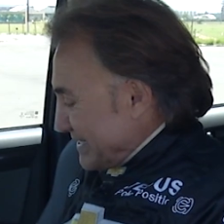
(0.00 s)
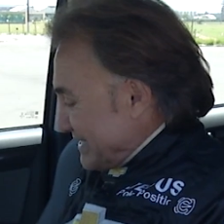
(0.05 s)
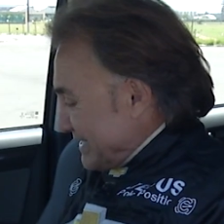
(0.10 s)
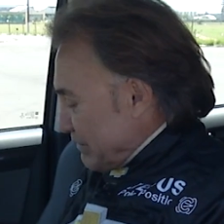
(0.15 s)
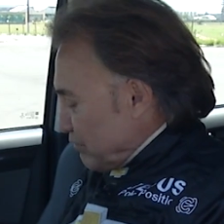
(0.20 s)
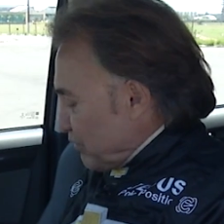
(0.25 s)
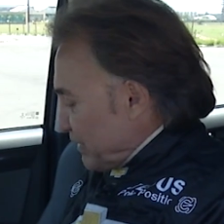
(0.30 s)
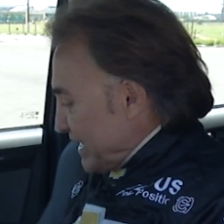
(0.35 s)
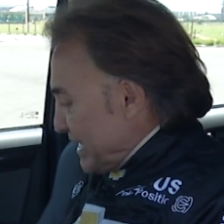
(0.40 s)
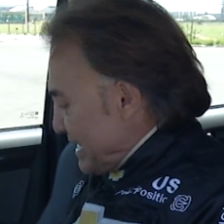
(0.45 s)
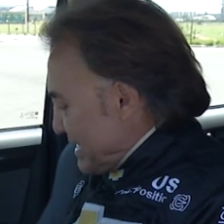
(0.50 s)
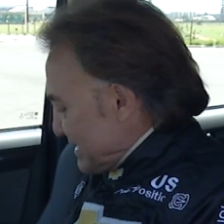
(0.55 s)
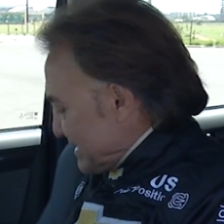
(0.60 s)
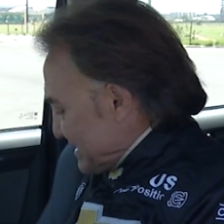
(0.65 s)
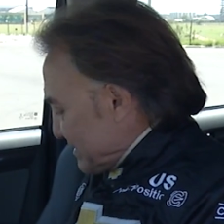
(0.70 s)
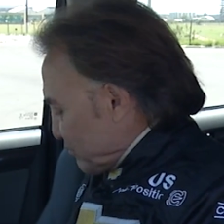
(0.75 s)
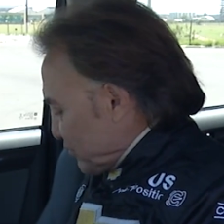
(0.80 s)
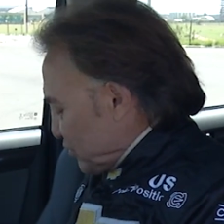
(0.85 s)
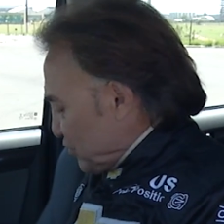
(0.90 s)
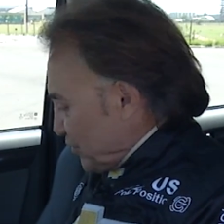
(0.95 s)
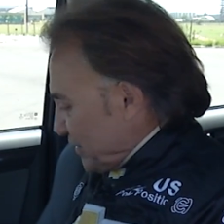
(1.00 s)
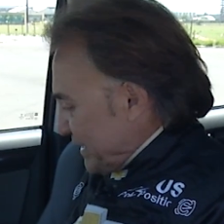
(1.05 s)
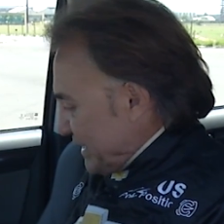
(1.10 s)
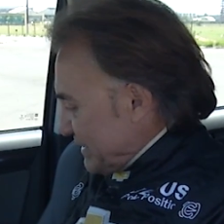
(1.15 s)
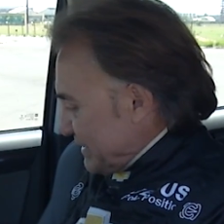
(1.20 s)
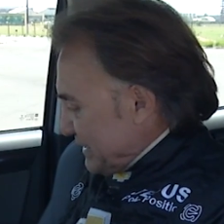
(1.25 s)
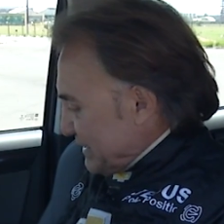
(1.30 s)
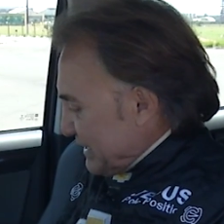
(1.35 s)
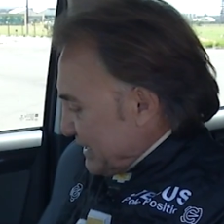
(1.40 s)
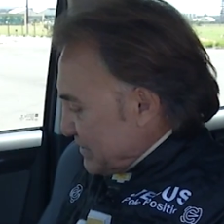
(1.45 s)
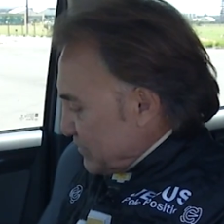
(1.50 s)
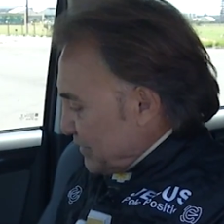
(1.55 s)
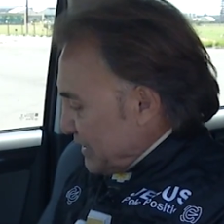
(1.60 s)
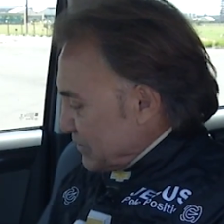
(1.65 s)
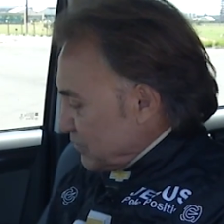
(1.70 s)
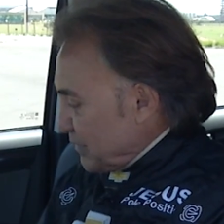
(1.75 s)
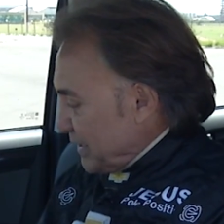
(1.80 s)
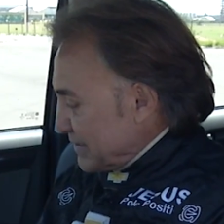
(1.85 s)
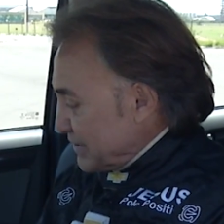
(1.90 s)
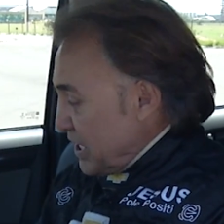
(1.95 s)
segurança muito grande a tração
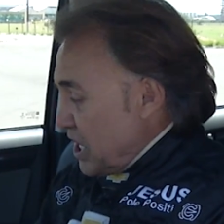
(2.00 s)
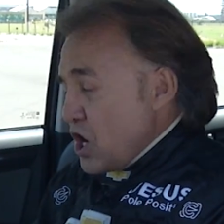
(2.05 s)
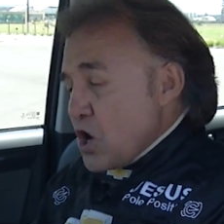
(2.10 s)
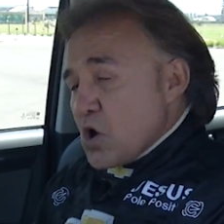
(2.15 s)
nas quatro.